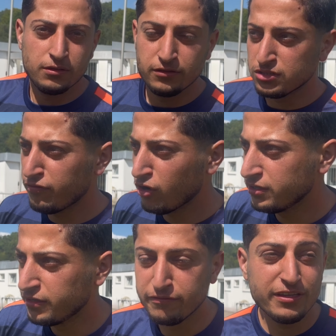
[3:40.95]
So
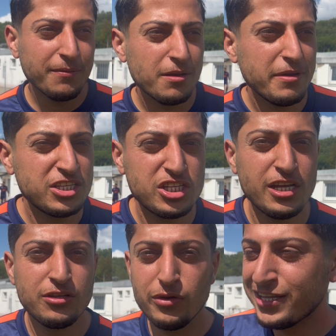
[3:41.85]
Freunde, wieder mal ein Matchday,
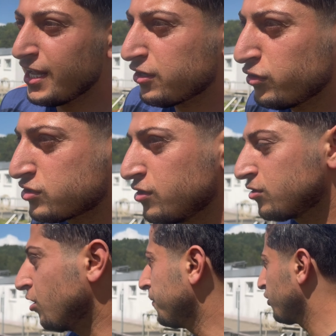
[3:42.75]
neuer Tag, neues Glück,
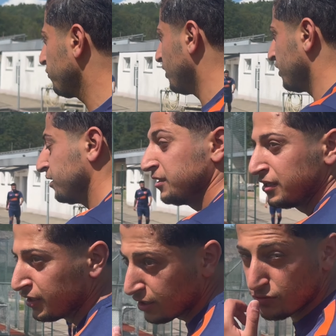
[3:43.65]
komm mal rüber.
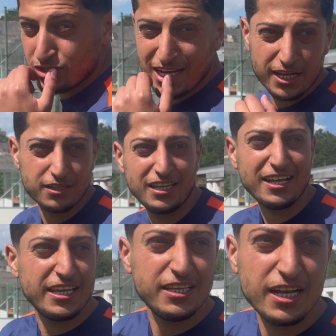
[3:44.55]
Ich würde sagen, nach
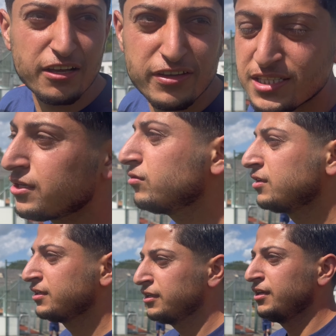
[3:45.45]
der Niederlage 14-0
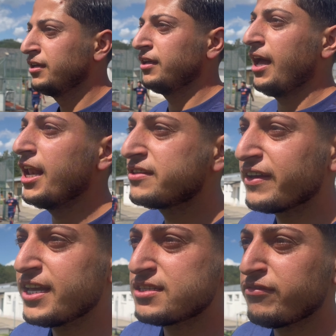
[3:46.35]
alles
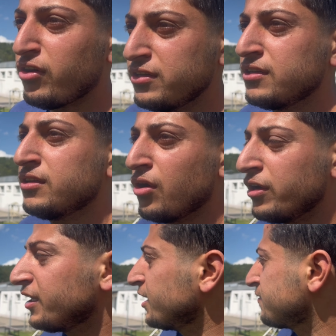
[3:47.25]
vergessen, Freunde.
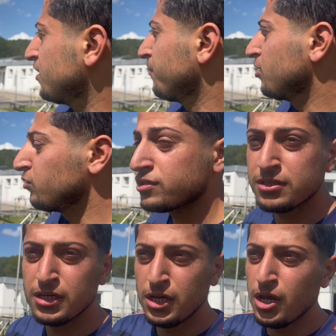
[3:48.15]
Heute geht es wieder mal los.
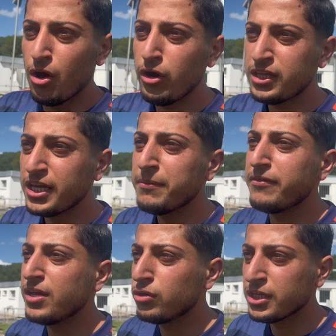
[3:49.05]
Heute gehen wir
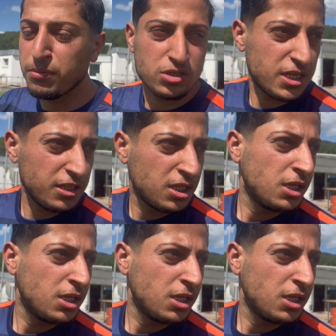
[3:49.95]
wieder 100%. Prozent.